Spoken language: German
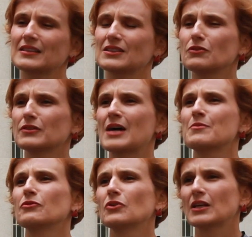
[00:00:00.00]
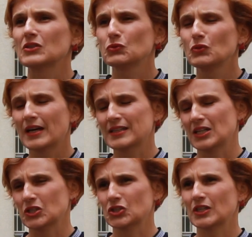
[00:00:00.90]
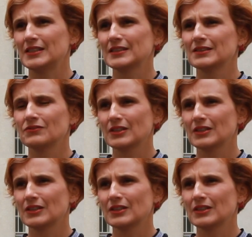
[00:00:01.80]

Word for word: Erstaufnahme von Asylantragstellenden